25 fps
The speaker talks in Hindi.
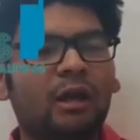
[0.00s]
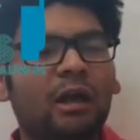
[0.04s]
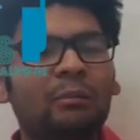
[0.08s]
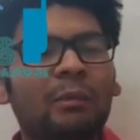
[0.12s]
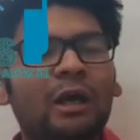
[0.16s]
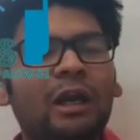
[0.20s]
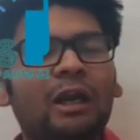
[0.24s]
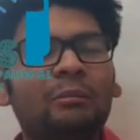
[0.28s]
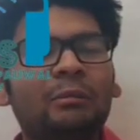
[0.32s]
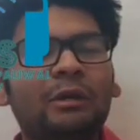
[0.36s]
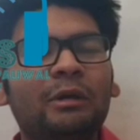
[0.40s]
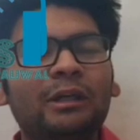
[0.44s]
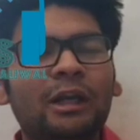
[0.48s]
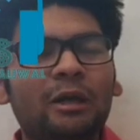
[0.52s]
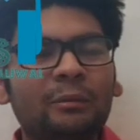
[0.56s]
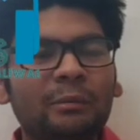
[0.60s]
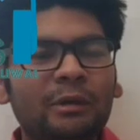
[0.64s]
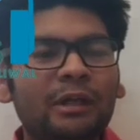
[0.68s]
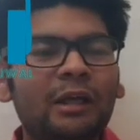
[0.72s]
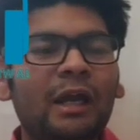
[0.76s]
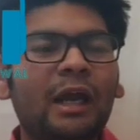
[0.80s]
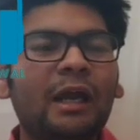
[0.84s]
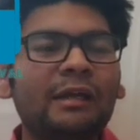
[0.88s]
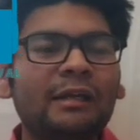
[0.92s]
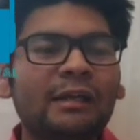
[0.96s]
हमारा बेटा
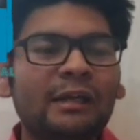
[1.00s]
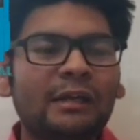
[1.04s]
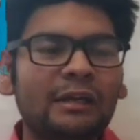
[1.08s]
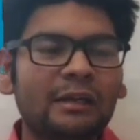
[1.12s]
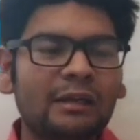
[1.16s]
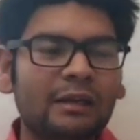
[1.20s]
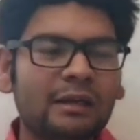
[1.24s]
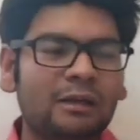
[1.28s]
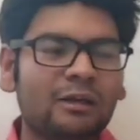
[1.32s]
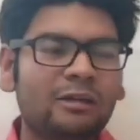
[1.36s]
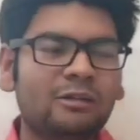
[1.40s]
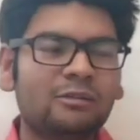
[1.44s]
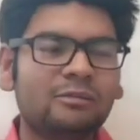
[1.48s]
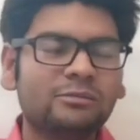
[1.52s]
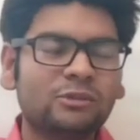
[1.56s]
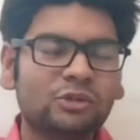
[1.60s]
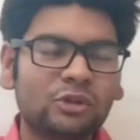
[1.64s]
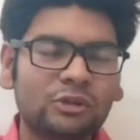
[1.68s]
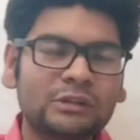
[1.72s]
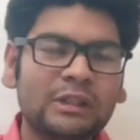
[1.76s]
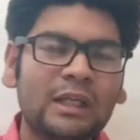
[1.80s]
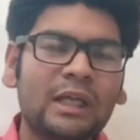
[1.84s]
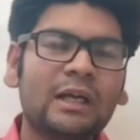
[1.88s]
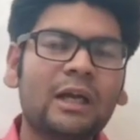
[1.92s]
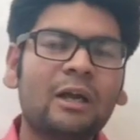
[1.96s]
भी एनआईटेन है
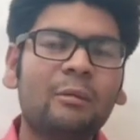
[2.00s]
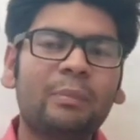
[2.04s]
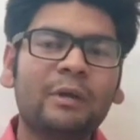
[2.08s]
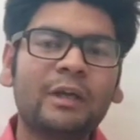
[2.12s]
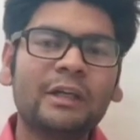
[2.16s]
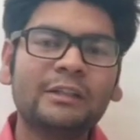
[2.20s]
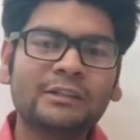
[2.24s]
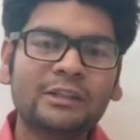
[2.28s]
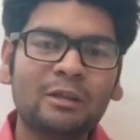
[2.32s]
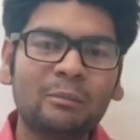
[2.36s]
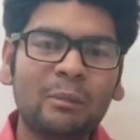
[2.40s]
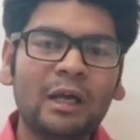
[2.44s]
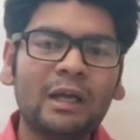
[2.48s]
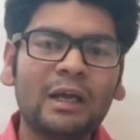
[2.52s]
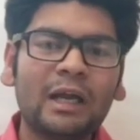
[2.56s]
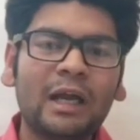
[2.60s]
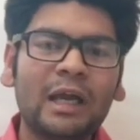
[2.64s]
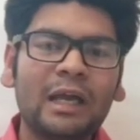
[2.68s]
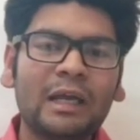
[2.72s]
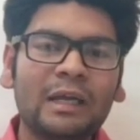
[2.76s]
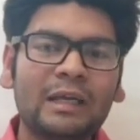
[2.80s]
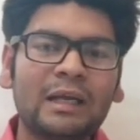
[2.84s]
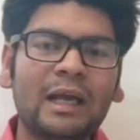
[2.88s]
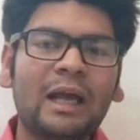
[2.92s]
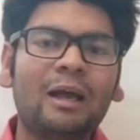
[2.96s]
चौबीस लाख का पैकेज कमा
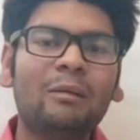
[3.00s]
रहा है